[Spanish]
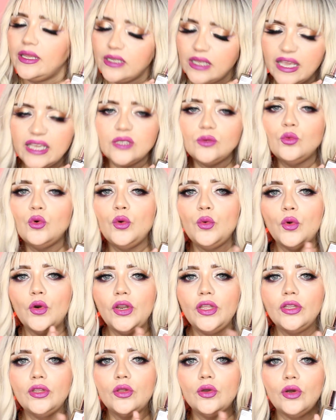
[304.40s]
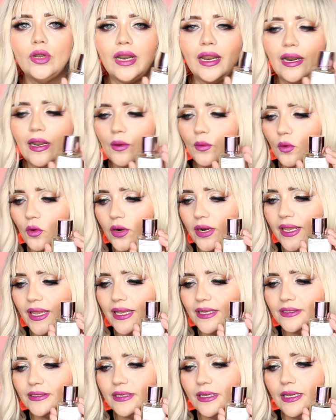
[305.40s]
E, es muy bonito la labor que
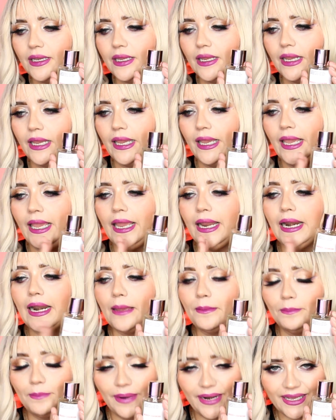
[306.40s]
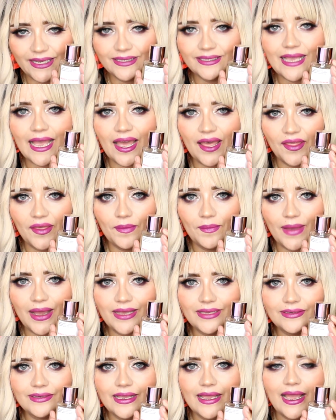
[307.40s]
hace la empresa
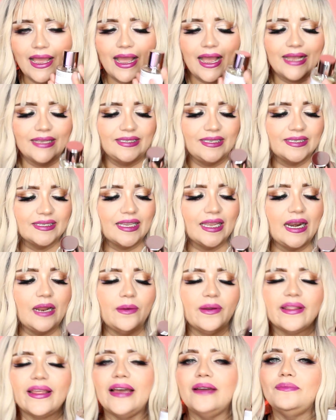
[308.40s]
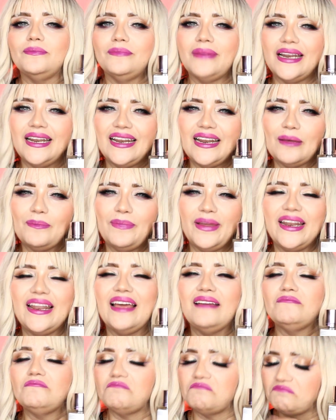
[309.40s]
además, así es que la verdad vale la
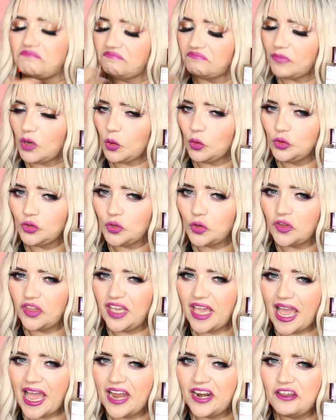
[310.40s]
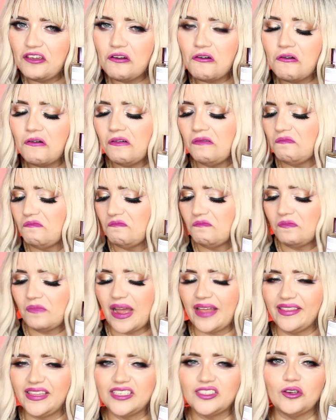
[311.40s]
pena uso diario,
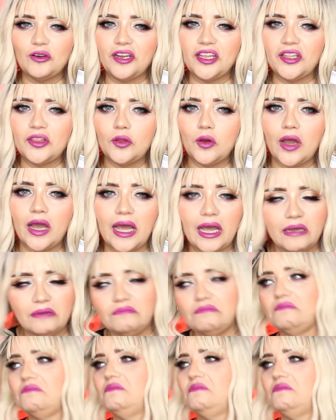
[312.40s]
andas oliendo a